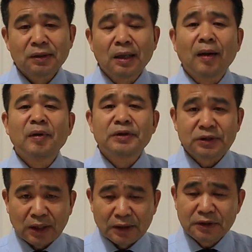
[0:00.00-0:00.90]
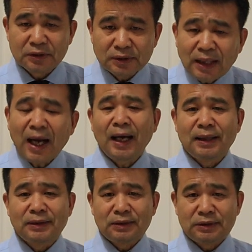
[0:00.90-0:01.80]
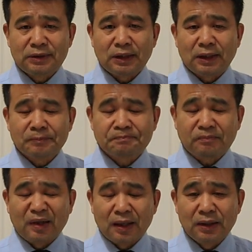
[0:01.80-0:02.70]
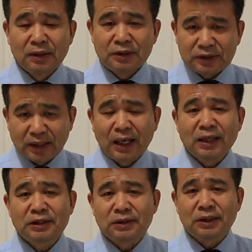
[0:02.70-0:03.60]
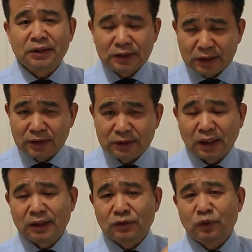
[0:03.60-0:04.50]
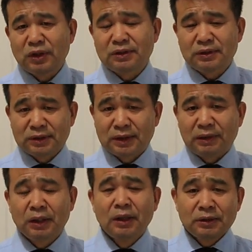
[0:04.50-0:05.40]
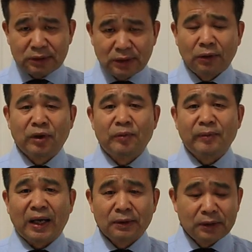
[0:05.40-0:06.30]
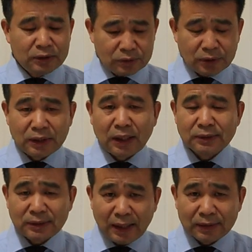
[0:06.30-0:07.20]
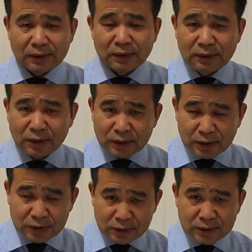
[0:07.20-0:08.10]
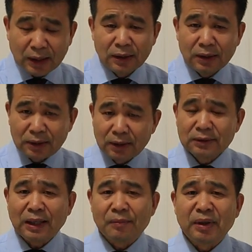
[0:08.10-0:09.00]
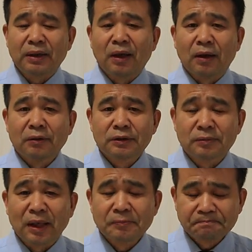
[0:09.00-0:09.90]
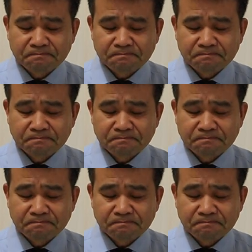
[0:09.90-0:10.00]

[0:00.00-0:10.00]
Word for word: 那么神是大爱这个世界的，哎，神爱世人，甚至将他独生子赐给赐给我们吧，所以呢，才能够让这个世界更加美好，是不是？